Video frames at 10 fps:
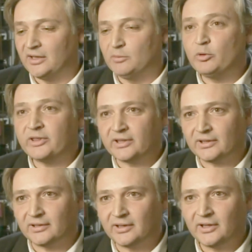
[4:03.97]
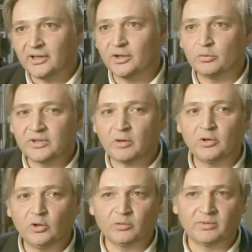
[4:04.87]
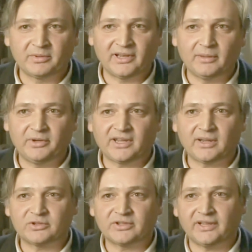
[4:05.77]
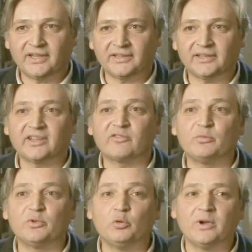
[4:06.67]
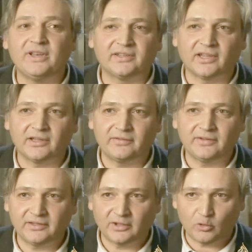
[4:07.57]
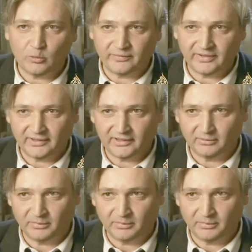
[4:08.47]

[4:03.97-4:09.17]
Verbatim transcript: مذهل أن دولة عظمى مثل أمريكا مستعدة أن تعترف بدويلة طائفية تقوم في هذه